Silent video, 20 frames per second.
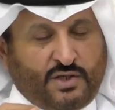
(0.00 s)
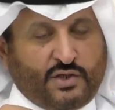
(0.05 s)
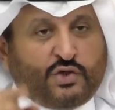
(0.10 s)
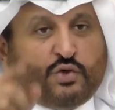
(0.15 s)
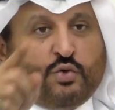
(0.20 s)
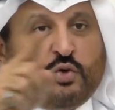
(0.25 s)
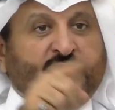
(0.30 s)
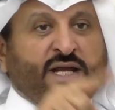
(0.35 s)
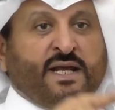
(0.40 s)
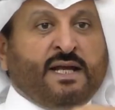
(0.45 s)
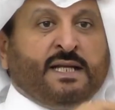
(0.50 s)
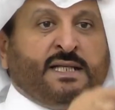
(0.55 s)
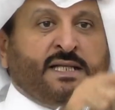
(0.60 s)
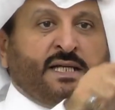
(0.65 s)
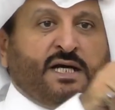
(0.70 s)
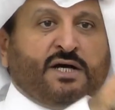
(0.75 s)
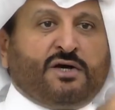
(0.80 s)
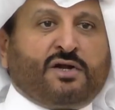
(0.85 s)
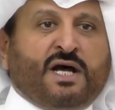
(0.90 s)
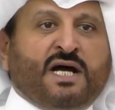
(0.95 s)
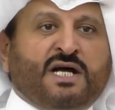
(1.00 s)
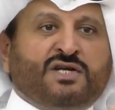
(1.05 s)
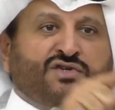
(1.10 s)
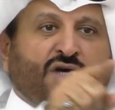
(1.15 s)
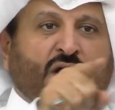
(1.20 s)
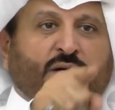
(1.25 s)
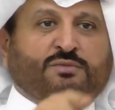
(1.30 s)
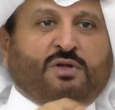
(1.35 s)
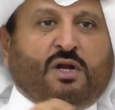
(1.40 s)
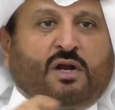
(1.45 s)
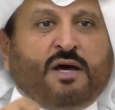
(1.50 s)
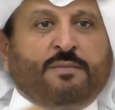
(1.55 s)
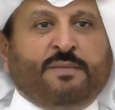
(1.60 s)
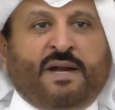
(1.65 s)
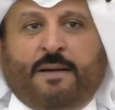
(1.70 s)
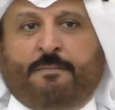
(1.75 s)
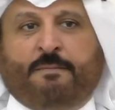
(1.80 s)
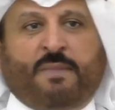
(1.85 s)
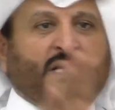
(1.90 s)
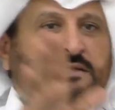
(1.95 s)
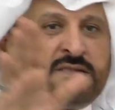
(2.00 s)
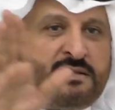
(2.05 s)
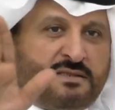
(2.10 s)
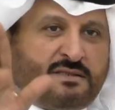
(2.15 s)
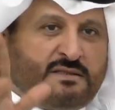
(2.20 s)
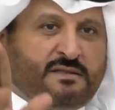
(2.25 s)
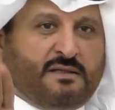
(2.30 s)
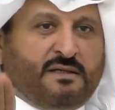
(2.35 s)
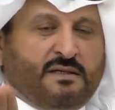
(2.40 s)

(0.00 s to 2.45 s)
يريد إحراج عبد الله بن عباس